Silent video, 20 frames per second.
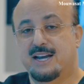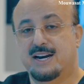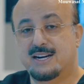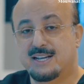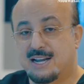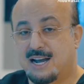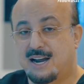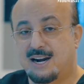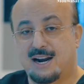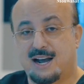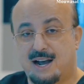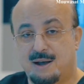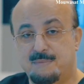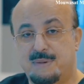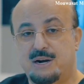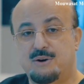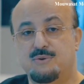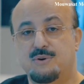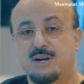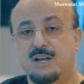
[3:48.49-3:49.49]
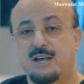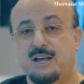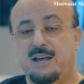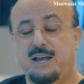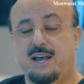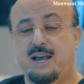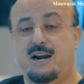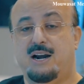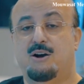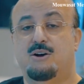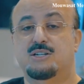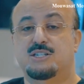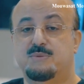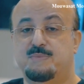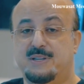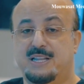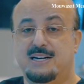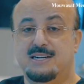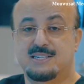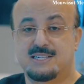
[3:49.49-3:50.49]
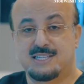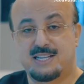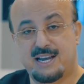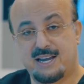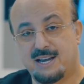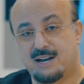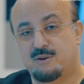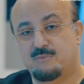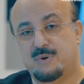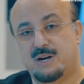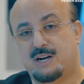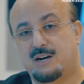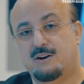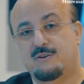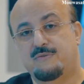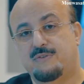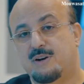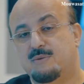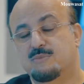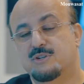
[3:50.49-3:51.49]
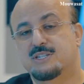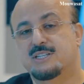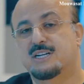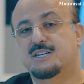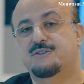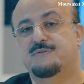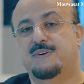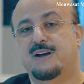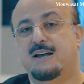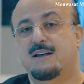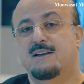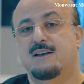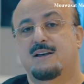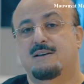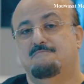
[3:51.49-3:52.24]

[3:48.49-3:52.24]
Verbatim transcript: يرجع لعمله الهوسبيتال ستي او بقائه في المستشفى